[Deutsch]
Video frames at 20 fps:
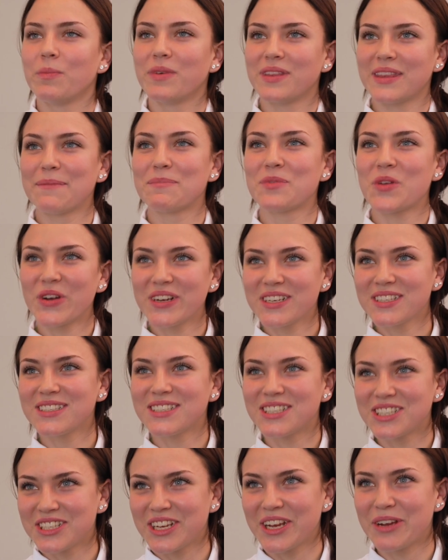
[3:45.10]
Mit dem neuen
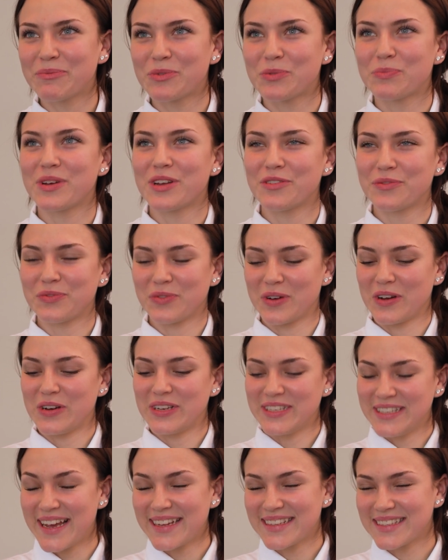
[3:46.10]
System, das wir
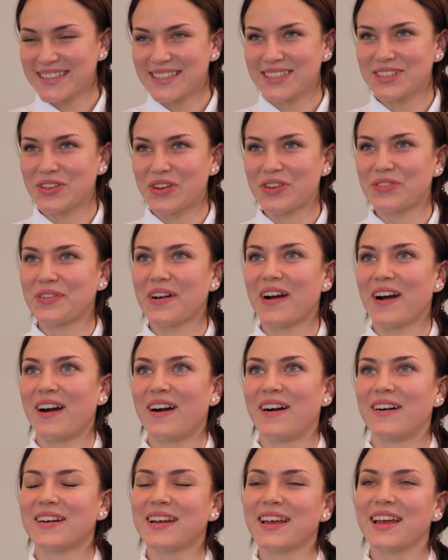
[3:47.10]
jetzt dürfen
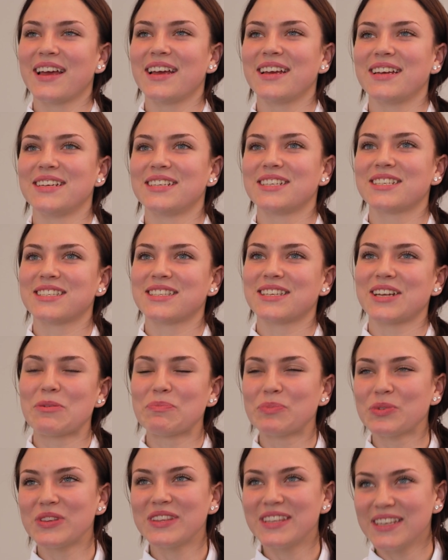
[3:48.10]
haben, ist das
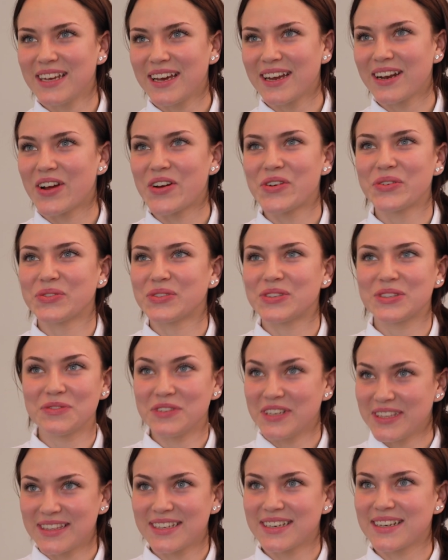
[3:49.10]
Rapportieren und das
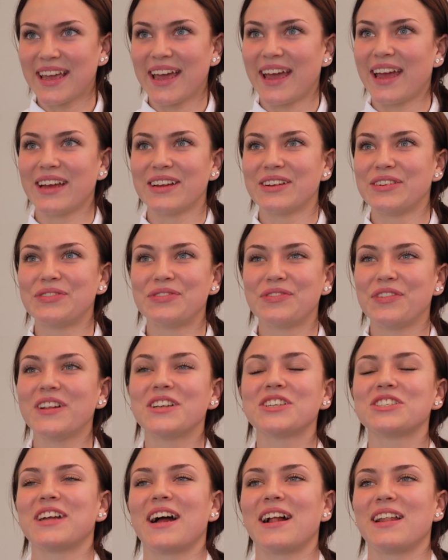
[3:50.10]
Weitergeben
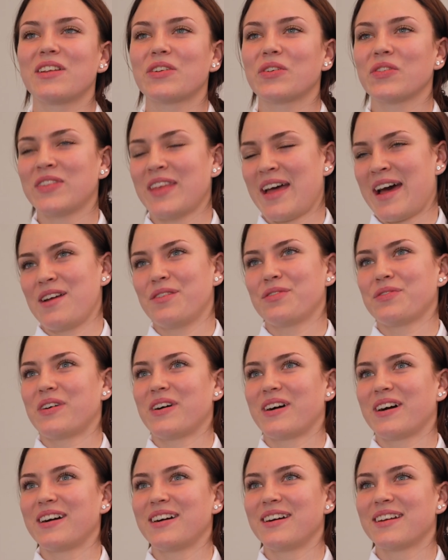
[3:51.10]
viel schneller und
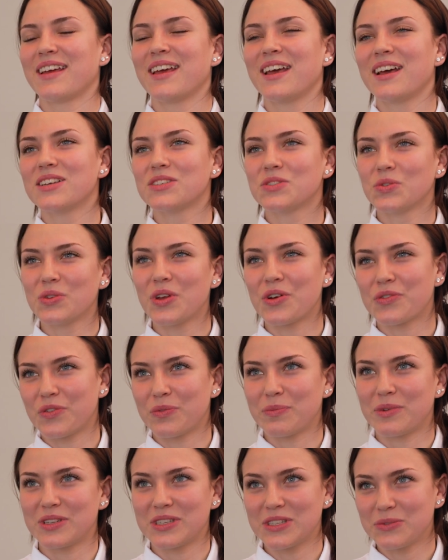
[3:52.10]
einfacher. So
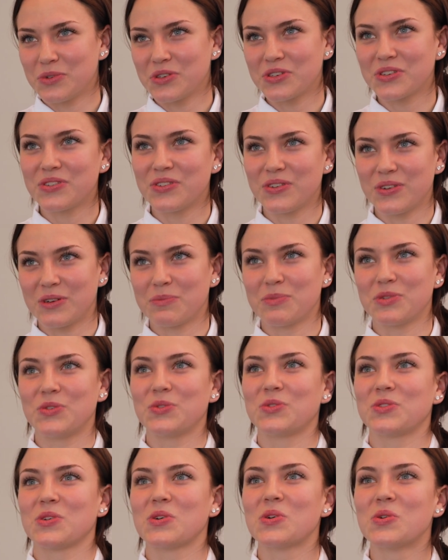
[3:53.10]
dürfen wir zwischendurch mit
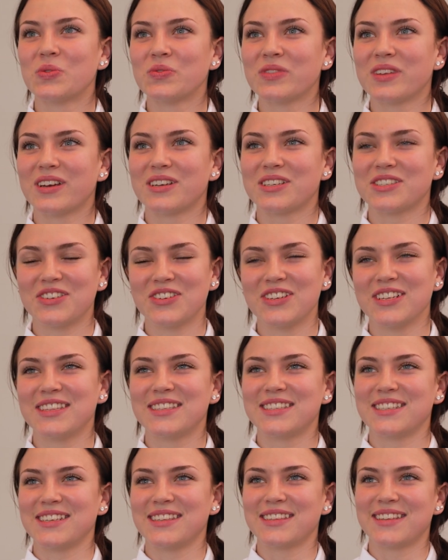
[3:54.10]
unseren Kunden eine schöne
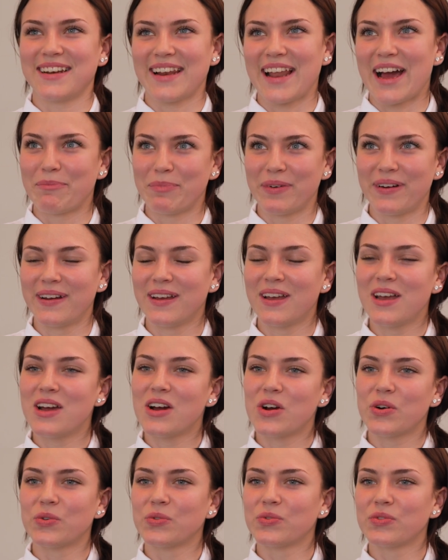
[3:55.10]
Zeit erleben
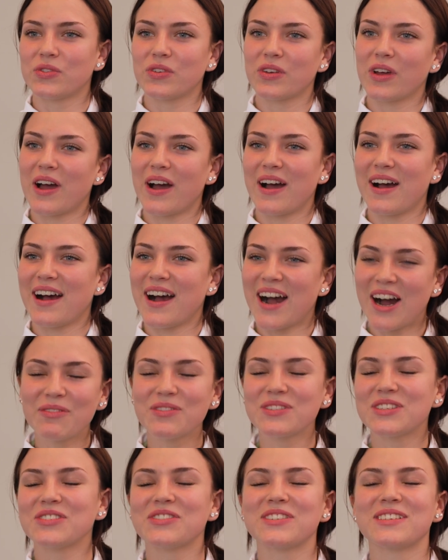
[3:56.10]
und ab
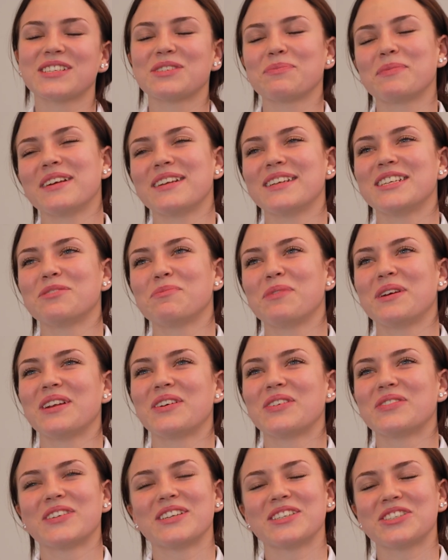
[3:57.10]
und zu wieder Spiele
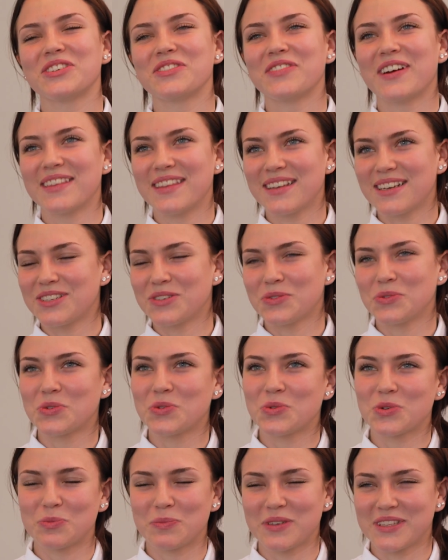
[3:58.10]
spielen wenn es schön Wetter ist,
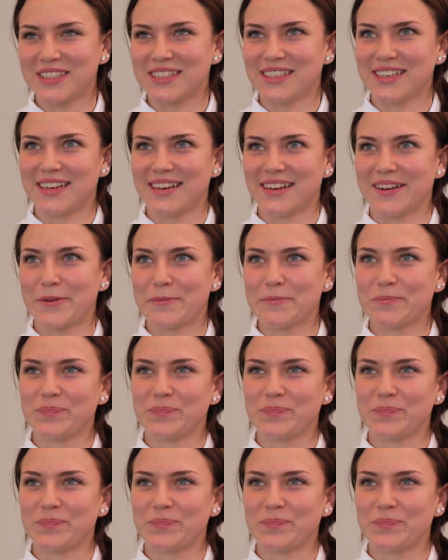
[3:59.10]
raus spazieren.